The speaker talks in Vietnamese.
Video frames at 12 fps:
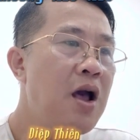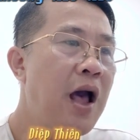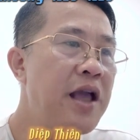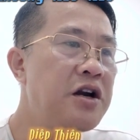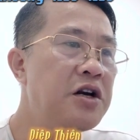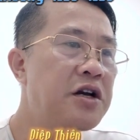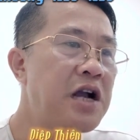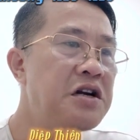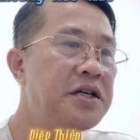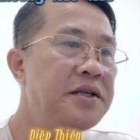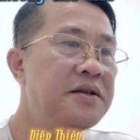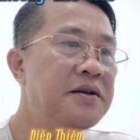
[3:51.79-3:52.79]
hai người các
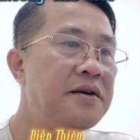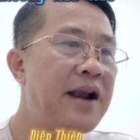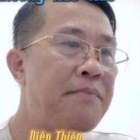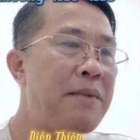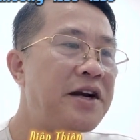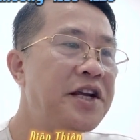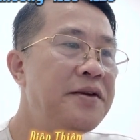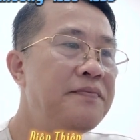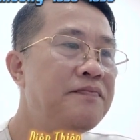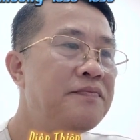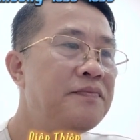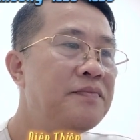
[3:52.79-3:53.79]
ngươi nằm mặt đi.
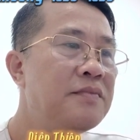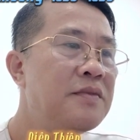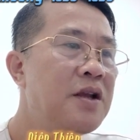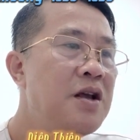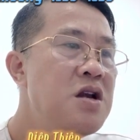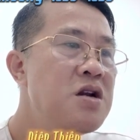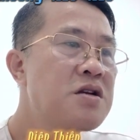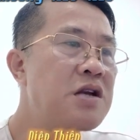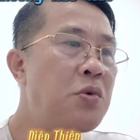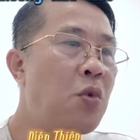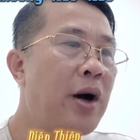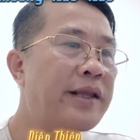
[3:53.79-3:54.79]

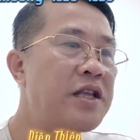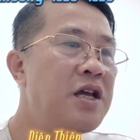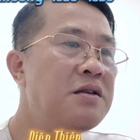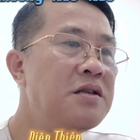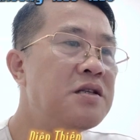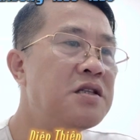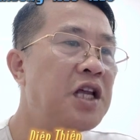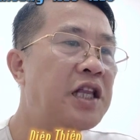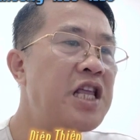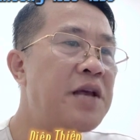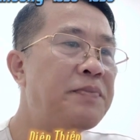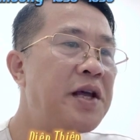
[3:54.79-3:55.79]
Đông Hoàng Thái Nhất nhìn
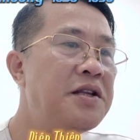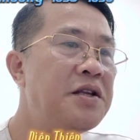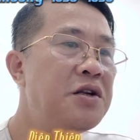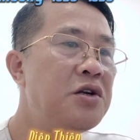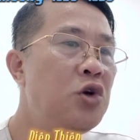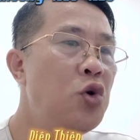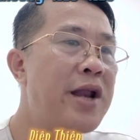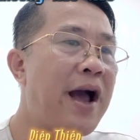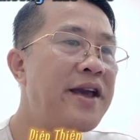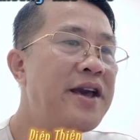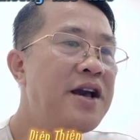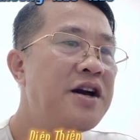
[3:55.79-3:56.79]
thấy Diệp Trinh lui
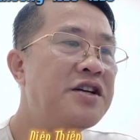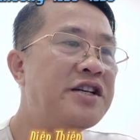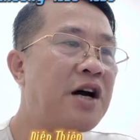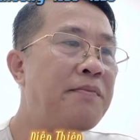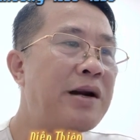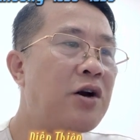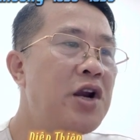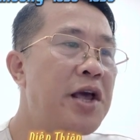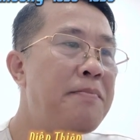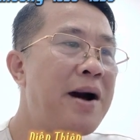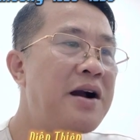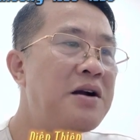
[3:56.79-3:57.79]
lại, trong mắt có lệ
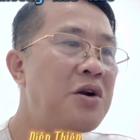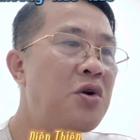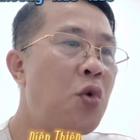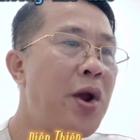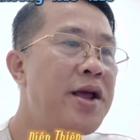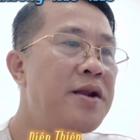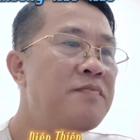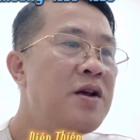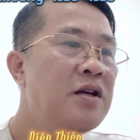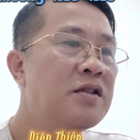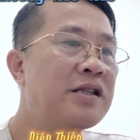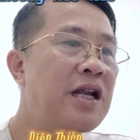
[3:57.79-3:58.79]
mang, lóe lên,
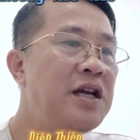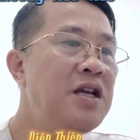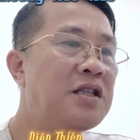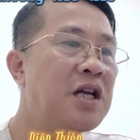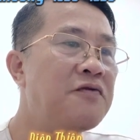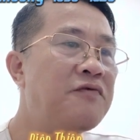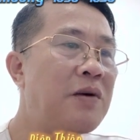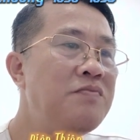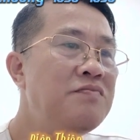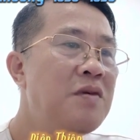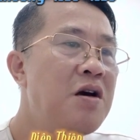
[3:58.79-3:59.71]
sát ý thịnh phóng